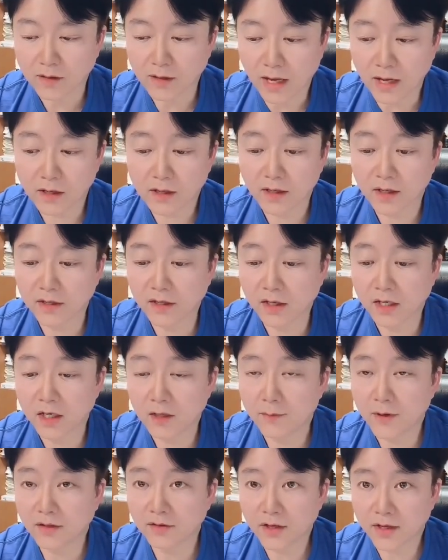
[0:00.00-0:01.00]
아까
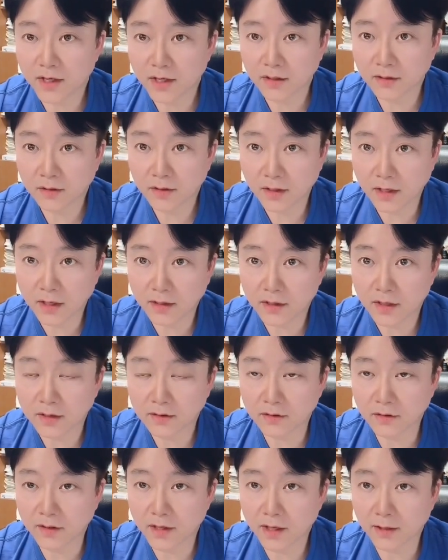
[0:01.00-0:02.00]
일반화라는 얘기를
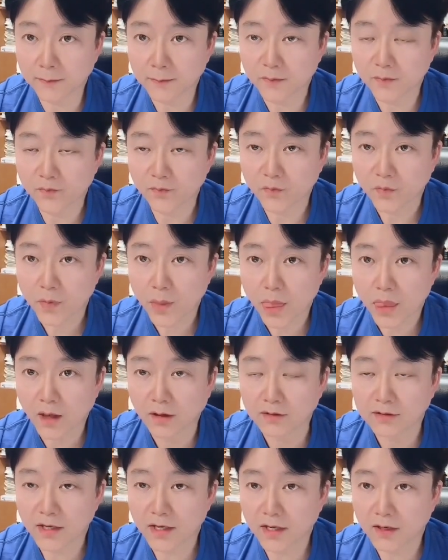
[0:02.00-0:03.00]
했는데
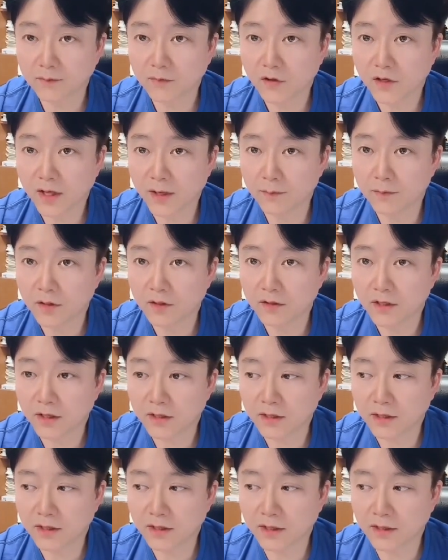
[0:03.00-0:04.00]
사람들이
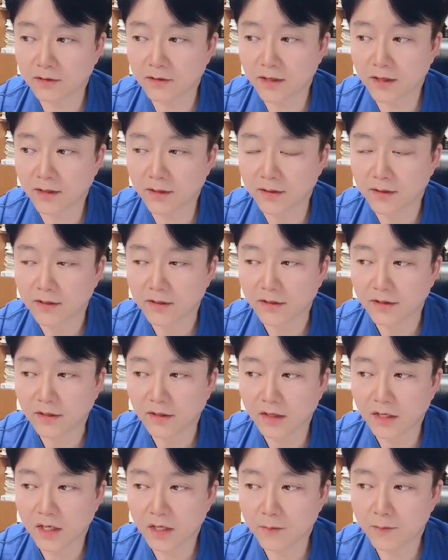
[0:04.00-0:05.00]
MBTI를 얘기할 때
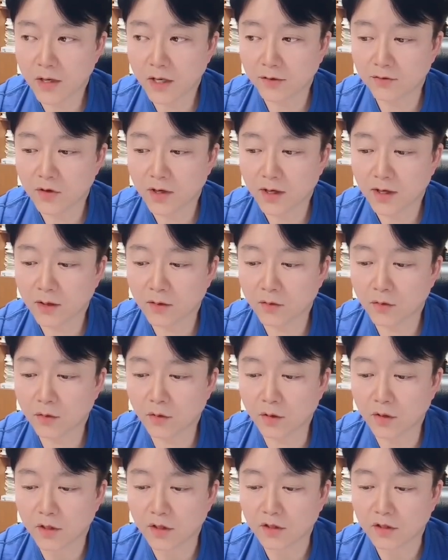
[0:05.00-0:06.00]

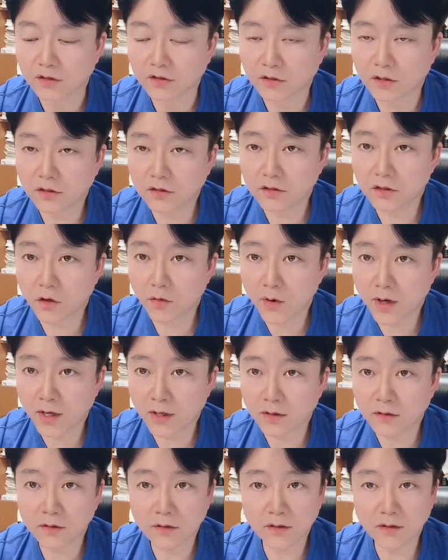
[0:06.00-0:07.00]
일반화하고
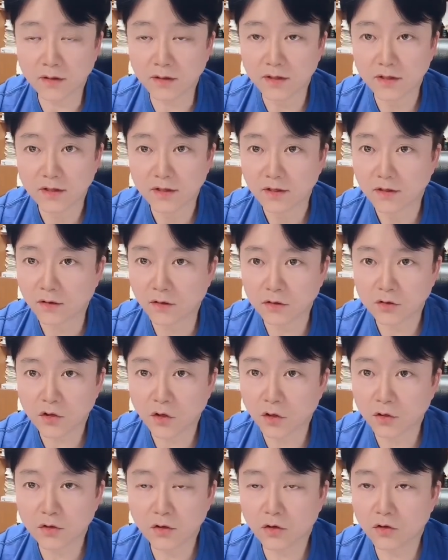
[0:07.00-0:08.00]
특정화하고를 어,
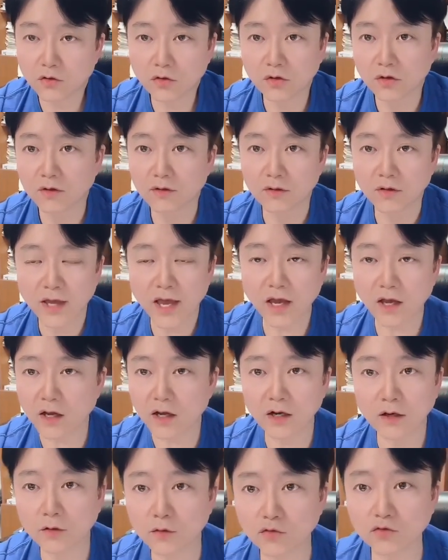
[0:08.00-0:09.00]
전혀
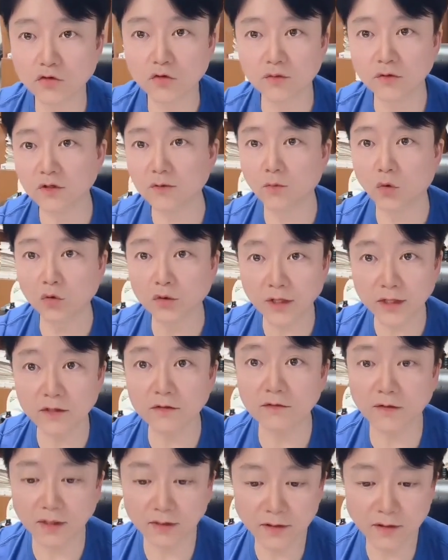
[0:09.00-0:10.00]
헷갈리고 구분을
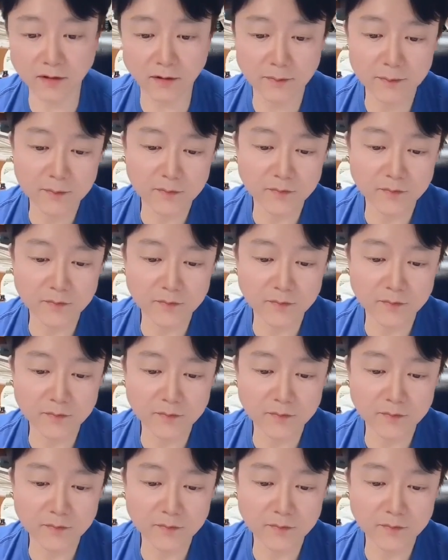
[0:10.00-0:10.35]
못하는 것 같아요.